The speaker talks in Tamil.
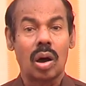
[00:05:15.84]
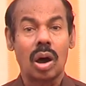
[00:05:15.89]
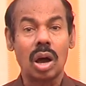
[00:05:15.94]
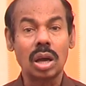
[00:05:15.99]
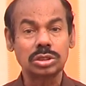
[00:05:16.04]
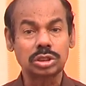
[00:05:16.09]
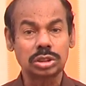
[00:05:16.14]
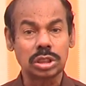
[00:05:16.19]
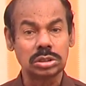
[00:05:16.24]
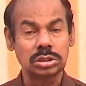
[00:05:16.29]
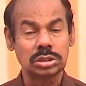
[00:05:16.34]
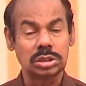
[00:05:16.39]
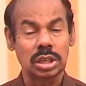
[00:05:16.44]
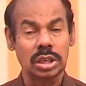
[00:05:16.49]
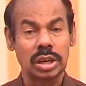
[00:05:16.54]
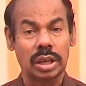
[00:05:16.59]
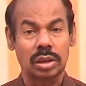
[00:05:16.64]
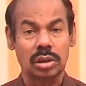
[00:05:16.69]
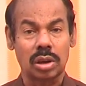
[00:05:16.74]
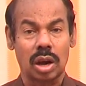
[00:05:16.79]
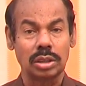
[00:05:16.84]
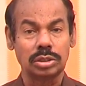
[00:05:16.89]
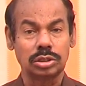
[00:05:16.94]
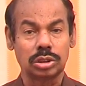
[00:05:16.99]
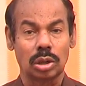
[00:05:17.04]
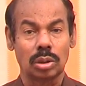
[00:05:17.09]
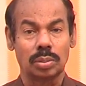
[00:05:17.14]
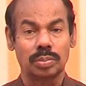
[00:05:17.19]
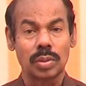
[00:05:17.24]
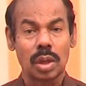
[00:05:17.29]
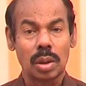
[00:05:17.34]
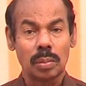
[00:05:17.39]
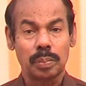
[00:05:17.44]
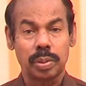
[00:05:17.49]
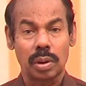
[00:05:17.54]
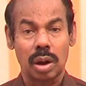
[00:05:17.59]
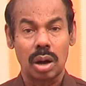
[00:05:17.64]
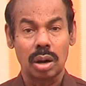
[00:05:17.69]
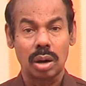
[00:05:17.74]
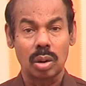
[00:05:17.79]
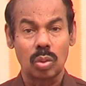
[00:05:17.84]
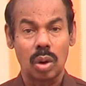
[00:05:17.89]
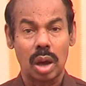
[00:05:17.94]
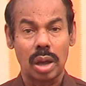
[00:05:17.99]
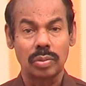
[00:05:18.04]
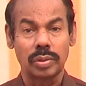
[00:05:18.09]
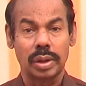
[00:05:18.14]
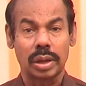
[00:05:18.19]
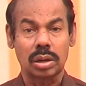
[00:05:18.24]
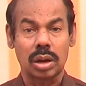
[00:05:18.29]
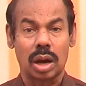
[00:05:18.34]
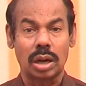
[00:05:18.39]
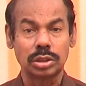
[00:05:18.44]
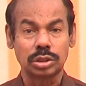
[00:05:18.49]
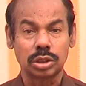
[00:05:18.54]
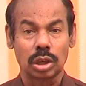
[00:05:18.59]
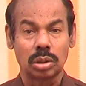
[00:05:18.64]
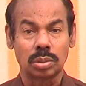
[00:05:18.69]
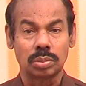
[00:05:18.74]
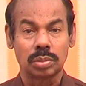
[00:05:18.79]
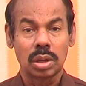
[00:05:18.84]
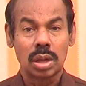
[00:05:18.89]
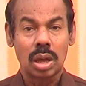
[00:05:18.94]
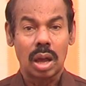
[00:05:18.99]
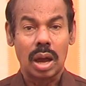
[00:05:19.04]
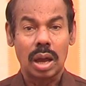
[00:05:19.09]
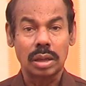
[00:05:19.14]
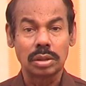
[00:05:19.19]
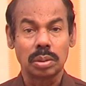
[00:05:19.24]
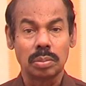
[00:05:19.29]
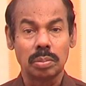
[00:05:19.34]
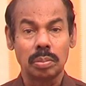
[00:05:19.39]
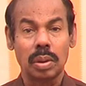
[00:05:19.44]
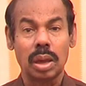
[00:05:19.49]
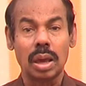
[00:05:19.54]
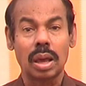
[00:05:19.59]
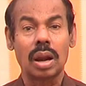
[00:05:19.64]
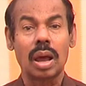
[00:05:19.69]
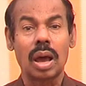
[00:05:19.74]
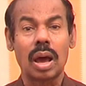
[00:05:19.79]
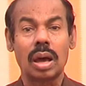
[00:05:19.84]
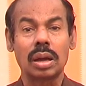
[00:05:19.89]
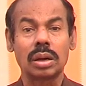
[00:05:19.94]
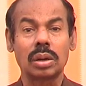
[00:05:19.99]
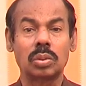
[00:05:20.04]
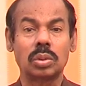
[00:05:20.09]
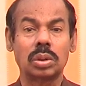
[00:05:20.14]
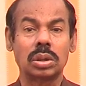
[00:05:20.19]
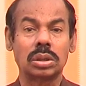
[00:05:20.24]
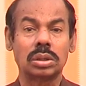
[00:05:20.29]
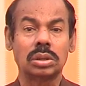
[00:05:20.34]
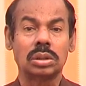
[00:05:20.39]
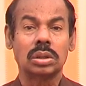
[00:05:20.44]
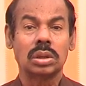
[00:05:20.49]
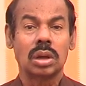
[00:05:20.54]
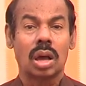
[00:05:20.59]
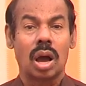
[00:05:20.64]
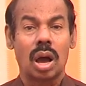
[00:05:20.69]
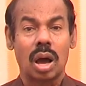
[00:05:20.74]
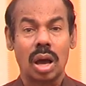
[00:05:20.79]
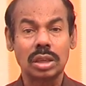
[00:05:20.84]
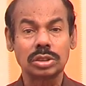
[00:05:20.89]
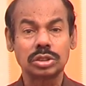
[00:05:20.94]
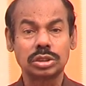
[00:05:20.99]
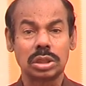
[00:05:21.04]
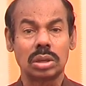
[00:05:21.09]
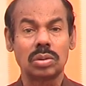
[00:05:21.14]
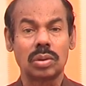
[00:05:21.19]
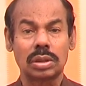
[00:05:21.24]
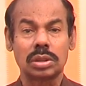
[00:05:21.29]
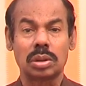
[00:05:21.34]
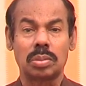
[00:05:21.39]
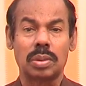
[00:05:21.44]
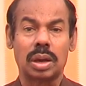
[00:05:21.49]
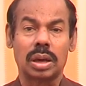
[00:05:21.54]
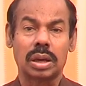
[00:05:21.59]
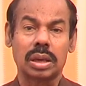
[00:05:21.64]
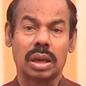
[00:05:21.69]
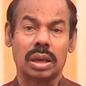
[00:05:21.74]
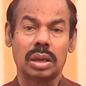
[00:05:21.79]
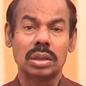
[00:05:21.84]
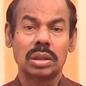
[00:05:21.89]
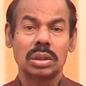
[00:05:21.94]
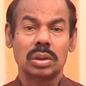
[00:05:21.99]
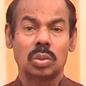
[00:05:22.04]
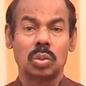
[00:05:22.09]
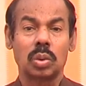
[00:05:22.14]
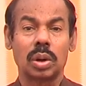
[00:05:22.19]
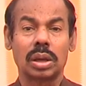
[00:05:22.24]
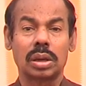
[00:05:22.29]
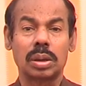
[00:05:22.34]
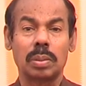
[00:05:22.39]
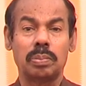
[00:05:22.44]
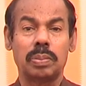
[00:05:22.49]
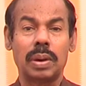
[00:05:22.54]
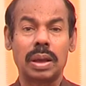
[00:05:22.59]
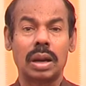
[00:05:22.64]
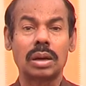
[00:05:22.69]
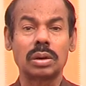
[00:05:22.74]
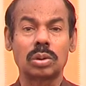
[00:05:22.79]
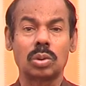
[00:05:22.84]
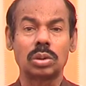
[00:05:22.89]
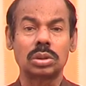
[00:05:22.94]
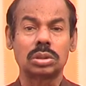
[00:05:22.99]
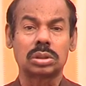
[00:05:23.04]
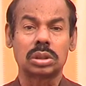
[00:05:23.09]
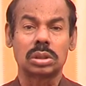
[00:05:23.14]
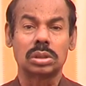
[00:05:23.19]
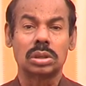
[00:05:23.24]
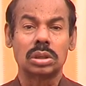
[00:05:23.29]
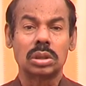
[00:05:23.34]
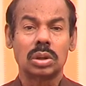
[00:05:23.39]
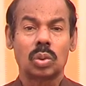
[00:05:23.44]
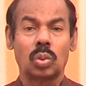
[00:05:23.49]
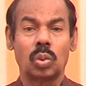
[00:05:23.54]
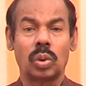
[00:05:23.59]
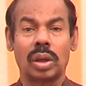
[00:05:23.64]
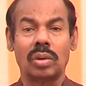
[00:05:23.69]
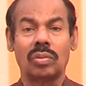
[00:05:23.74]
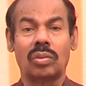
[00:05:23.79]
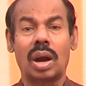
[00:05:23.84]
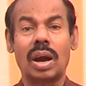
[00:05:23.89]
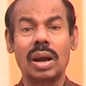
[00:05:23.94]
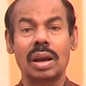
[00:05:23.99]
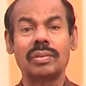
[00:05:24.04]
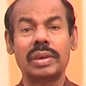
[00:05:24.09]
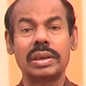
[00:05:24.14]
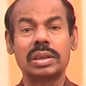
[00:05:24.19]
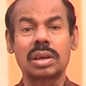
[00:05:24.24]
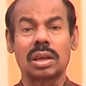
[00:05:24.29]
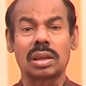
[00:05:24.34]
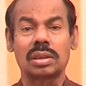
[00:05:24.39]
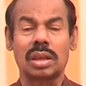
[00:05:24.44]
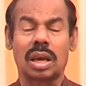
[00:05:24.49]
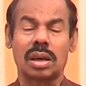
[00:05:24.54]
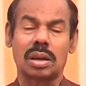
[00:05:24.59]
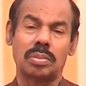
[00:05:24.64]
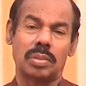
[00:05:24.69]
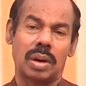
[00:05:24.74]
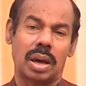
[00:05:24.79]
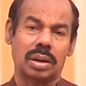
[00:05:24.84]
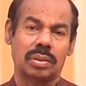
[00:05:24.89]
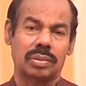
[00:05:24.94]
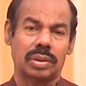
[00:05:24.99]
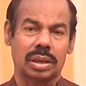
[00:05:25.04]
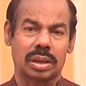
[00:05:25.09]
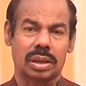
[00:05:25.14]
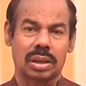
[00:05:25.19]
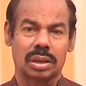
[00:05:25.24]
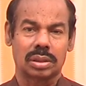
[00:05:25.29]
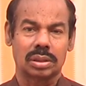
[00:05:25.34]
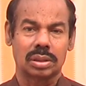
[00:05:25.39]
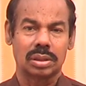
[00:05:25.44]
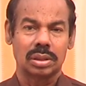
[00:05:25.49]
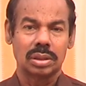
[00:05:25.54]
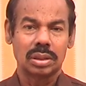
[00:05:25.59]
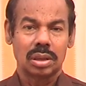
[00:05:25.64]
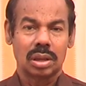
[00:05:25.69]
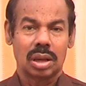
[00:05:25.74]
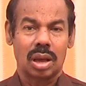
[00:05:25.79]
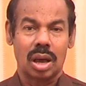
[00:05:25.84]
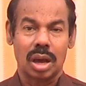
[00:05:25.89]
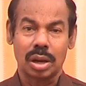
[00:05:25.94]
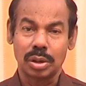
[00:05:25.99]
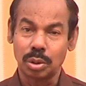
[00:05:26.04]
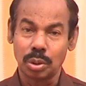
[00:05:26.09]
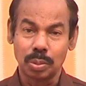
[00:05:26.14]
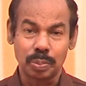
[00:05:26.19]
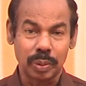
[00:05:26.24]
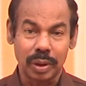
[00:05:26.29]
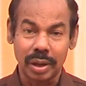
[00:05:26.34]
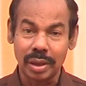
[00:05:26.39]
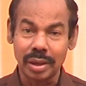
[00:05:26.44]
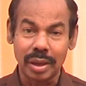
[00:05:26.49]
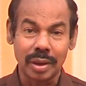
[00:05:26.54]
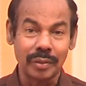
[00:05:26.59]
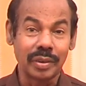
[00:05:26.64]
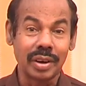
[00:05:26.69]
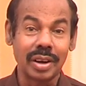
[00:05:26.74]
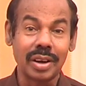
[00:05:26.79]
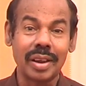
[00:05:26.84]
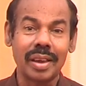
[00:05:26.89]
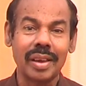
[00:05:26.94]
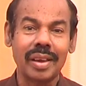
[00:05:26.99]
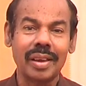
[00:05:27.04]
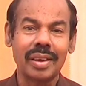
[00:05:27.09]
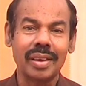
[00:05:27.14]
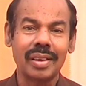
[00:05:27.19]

ஆக்சிஜனை காட்டிலும் பிராணவாயுவை காட்டிலும் அது மேலான ஒரு ஆசீர்வாதமாக உனக்கு பலன் கொடுத்து உன்னை வாழ வைக்கிறதாக மாறிவிடுகிறது ஆர் யூ பிரேயிங் எவ்ரிடே